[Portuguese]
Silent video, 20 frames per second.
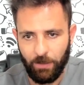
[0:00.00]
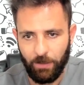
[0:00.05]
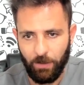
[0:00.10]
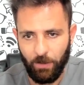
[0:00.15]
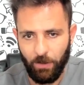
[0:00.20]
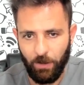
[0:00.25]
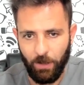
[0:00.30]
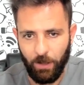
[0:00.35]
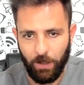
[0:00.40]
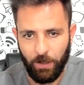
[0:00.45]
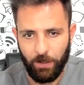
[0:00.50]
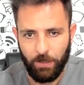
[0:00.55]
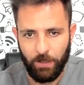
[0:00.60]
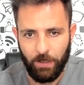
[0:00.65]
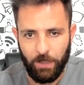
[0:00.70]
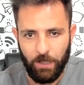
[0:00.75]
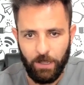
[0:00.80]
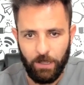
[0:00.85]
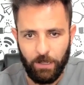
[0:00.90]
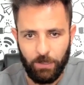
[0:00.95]
ó,
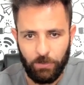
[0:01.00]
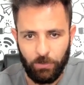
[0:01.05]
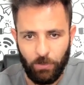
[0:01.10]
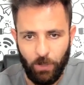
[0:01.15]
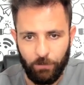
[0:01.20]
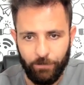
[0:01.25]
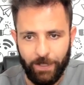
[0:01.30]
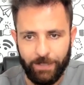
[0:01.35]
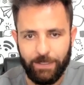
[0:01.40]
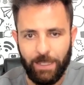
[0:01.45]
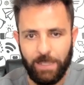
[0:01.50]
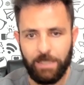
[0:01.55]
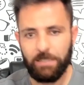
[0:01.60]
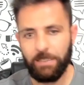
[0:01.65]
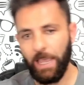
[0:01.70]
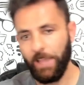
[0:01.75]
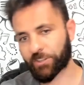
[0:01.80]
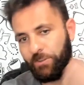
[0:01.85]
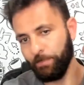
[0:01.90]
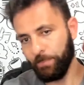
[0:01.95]

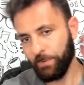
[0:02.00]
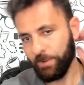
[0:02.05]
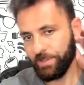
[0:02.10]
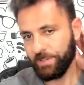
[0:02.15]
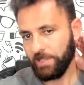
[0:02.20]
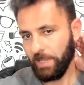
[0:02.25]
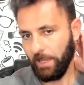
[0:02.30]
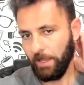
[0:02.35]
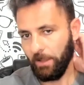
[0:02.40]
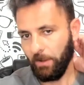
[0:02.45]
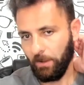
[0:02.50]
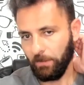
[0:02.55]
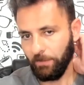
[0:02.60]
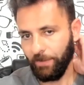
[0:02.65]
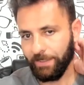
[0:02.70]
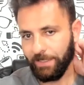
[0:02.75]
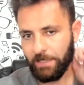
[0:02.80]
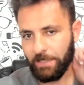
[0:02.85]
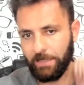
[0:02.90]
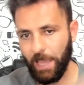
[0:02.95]
97%, ó,
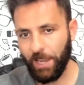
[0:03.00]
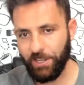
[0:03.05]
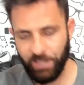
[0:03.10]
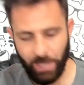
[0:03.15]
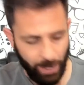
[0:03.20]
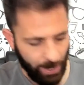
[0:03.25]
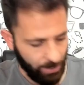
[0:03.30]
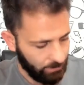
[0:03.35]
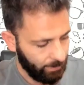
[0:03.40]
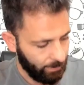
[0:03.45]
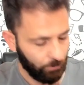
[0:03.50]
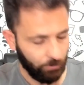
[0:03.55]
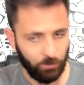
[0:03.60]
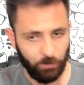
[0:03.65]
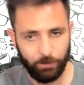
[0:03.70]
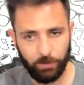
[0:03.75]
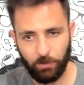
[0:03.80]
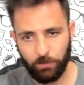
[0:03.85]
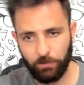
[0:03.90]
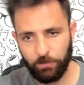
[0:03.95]
97 reais o valor
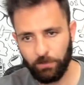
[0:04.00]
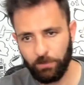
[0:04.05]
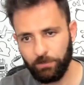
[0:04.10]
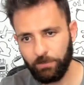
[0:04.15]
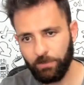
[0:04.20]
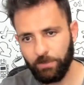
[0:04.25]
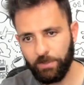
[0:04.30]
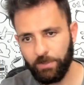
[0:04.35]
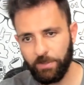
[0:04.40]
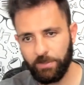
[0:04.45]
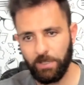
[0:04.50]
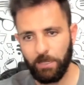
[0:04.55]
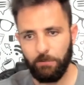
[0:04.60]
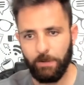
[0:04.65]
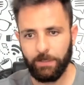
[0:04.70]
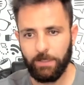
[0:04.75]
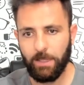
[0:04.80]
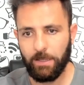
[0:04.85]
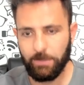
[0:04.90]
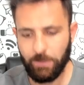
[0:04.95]
do produto,
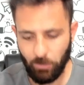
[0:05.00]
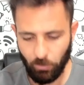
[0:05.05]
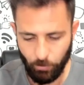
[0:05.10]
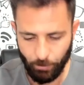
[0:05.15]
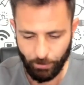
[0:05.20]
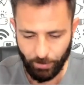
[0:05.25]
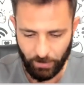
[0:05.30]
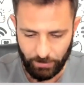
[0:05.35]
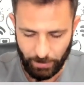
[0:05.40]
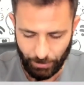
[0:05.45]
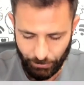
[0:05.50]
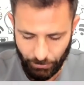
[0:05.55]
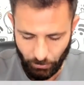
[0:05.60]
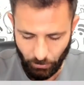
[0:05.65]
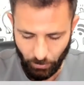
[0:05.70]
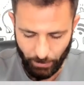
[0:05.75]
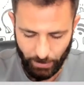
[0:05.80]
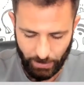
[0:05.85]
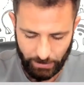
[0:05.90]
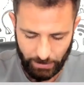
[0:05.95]
55% de
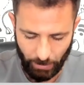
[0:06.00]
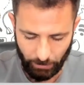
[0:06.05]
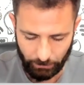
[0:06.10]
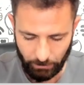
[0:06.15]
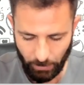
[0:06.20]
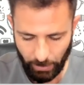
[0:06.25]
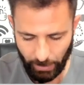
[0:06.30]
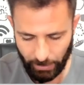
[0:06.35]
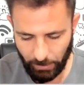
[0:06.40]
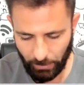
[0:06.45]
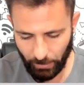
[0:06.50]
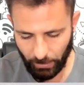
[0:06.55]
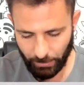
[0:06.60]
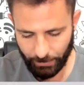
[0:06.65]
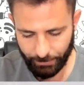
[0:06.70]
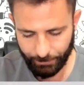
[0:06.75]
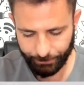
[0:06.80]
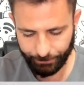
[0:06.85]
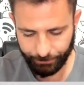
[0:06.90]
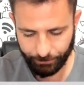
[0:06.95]
comissão. Então aqui, ó,
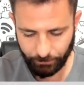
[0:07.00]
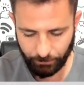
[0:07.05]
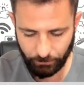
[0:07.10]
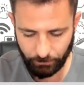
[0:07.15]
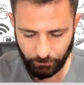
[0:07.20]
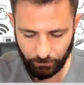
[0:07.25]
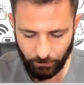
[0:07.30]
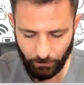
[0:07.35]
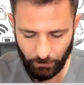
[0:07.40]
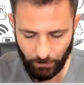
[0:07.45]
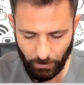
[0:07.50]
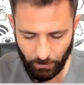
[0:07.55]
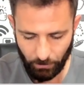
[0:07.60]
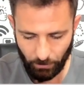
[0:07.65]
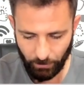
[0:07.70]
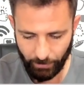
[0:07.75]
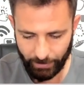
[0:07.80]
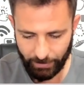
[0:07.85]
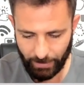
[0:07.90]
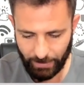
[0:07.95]

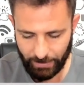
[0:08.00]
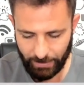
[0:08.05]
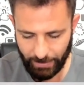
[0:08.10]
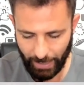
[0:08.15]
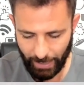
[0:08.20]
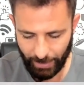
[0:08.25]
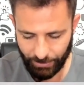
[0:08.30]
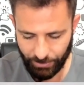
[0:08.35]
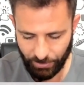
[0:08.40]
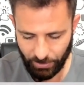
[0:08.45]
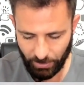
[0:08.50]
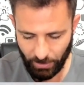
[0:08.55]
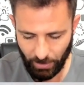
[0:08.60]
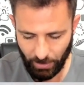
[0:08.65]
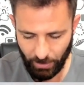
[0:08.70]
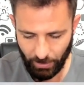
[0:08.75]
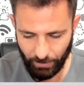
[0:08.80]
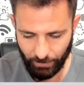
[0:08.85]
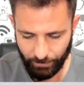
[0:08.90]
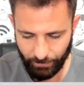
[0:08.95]
97
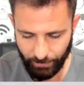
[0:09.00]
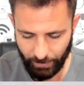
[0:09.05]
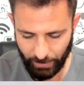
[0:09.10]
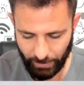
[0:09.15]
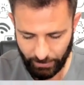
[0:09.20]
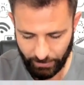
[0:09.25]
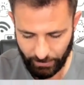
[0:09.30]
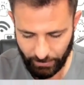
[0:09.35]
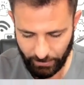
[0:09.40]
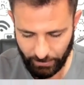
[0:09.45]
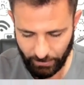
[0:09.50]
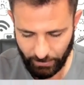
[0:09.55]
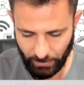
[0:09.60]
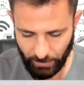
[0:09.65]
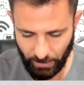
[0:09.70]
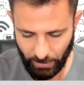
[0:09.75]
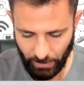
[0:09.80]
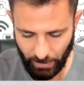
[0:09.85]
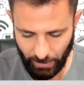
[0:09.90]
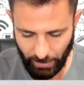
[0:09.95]
vezes
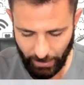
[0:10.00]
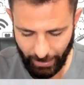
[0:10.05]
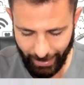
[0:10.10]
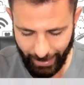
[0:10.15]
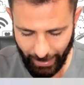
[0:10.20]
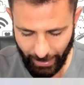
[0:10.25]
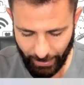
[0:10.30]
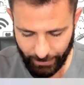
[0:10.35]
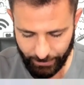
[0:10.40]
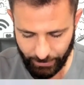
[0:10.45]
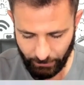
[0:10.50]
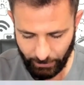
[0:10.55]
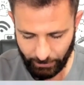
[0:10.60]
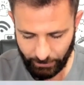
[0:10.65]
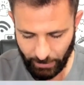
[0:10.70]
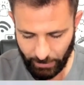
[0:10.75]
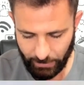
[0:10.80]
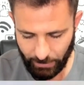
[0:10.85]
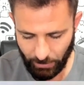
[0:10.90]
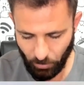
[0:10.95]
é,
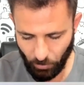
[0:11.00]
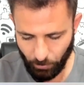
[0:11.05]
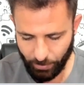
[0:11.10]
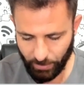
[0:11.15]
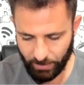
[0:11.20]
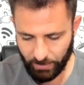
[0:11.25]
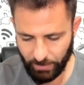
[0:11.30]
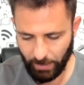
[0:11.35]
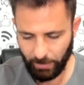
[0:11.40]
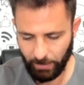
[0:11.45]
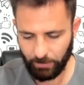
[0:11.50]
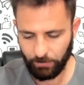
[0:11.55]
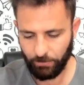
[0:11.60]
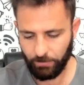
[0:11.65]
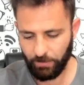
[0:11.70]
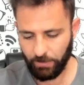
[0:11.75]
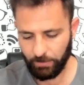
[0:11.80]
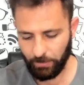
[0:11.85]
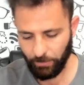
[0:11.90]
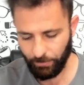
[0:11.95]

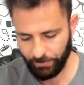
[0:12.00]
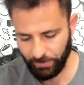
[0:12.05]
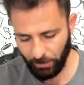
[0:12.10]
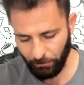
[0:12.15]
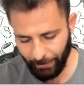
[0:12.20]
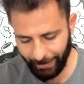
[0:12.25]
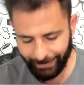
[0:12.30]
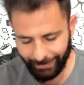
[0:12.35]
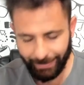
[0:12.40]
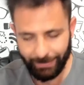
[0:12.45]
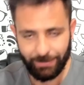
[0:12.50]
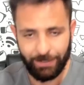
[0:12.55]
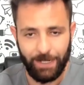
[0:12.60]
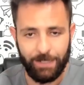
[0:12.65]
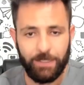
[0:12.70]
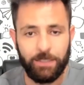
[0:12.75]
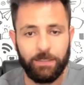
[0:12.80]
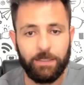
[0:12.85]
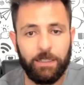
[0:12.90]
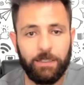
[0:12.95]
55%. Então
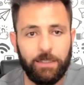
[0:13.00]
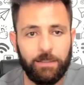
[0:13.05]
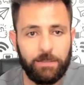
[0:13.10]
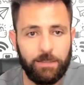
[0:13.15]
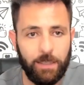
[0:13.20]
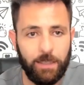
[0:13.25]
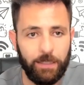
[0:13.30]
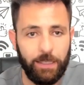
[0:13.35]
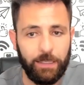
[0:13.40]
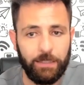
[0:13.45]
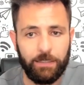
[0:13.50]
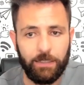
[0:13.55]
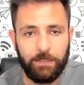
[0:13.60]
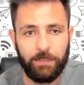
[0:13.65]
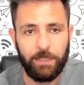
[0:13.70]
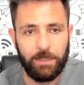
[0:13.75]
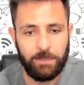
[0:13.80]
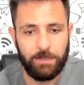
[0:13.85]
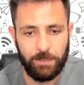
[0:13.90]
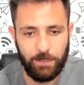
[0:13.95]
53 e,
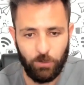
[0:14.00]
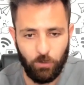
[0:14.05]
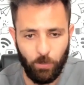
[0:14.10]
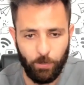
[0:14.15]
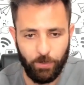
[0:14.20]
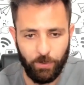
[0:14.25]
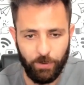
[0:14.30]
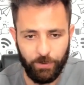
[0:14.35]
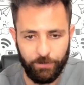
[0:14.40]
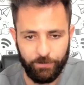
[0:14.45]
35 por